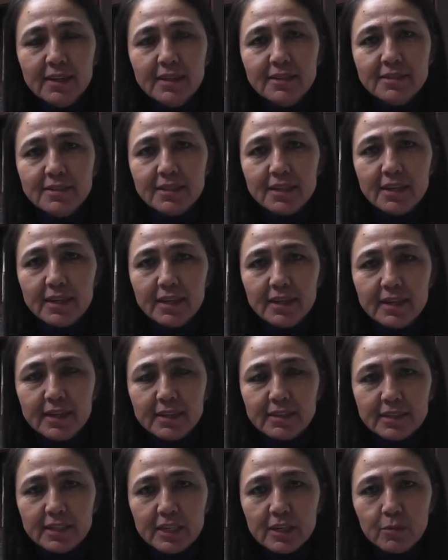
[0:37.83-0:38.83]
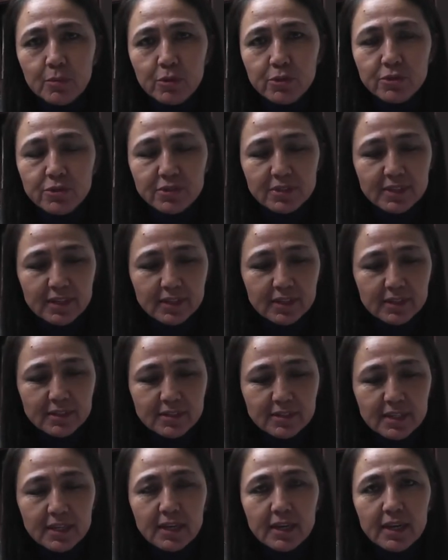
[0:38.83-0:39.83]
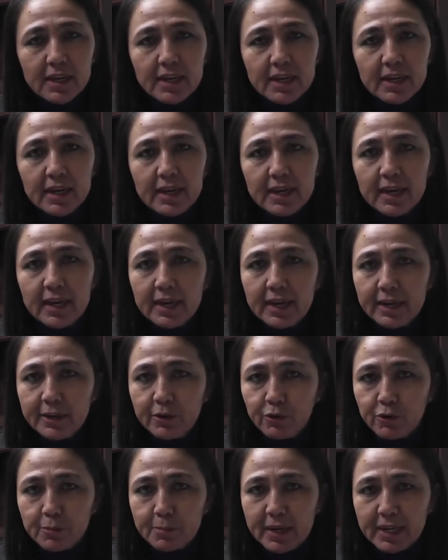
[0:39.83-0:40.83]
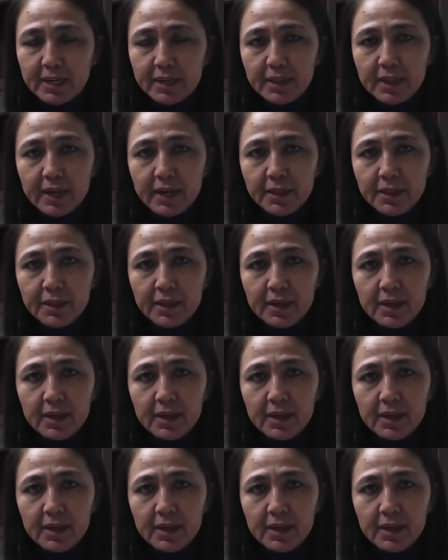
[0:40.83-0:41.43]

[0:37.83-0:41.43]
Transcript: siguen activos, eh, sigue en la normalidad.